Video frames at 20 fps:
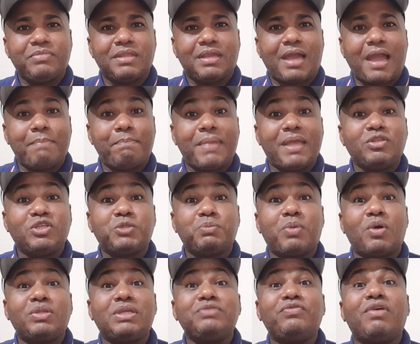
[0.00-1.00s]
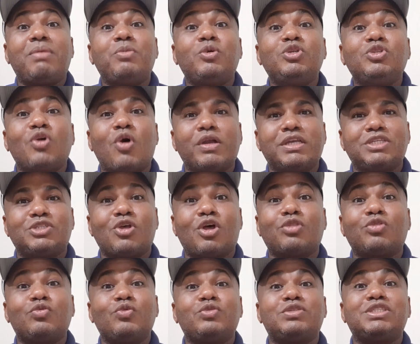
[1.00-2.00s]
Aí Pedro responde e vamos nós, que
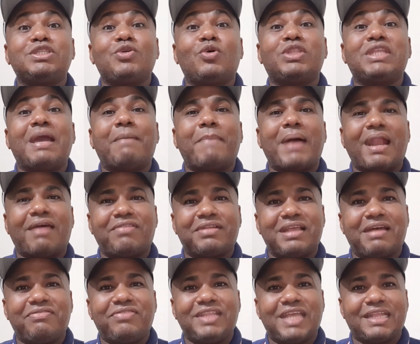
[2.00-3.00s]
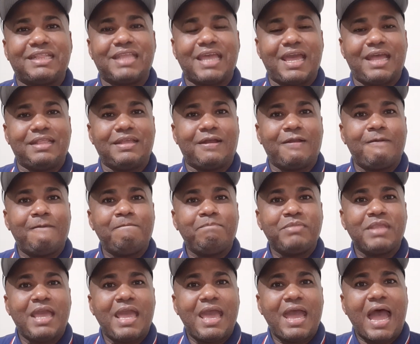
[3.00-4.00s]
só o Senhor tem a palavra da vida eterna.
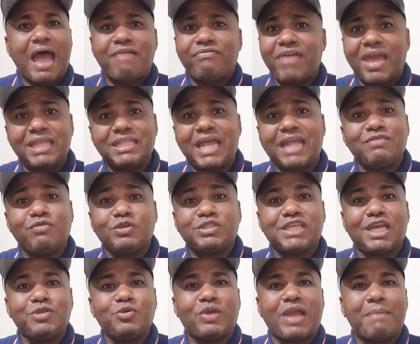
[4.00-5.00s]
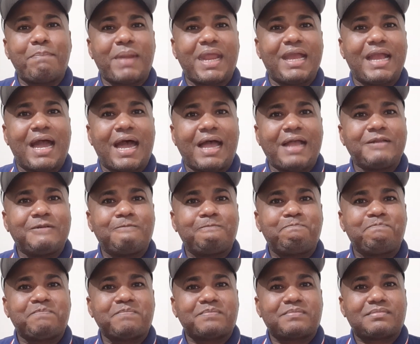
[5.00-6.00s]
A verdade vocês não quer pregar.
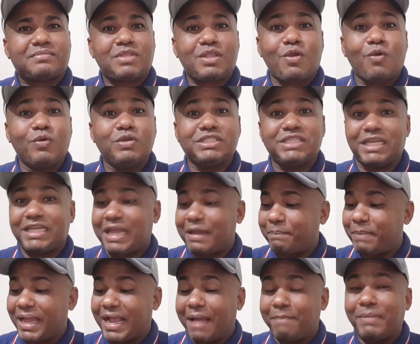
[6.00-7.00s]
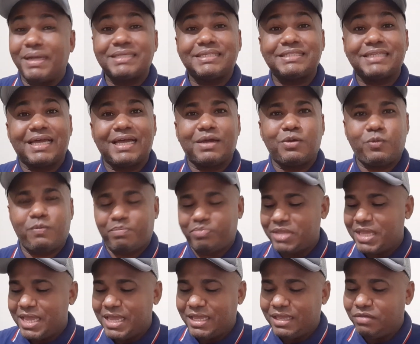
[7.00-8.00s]
Você quer pegar mansão,
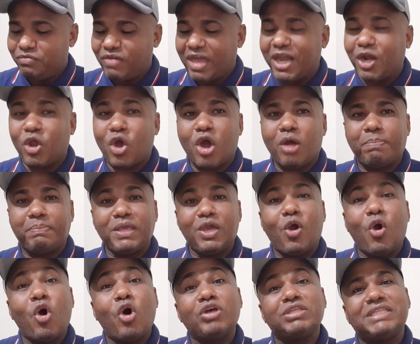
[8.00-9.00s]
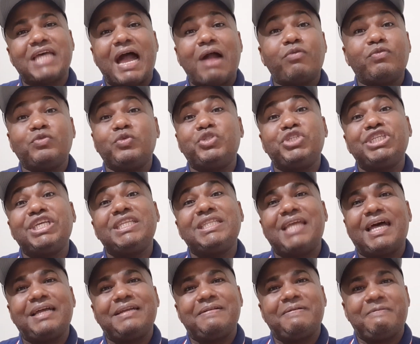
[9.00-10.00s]
envelope, rosa, água
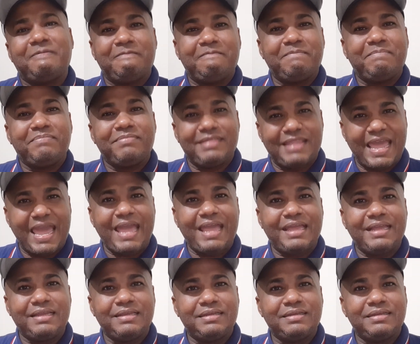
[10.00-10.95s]
ungida, né?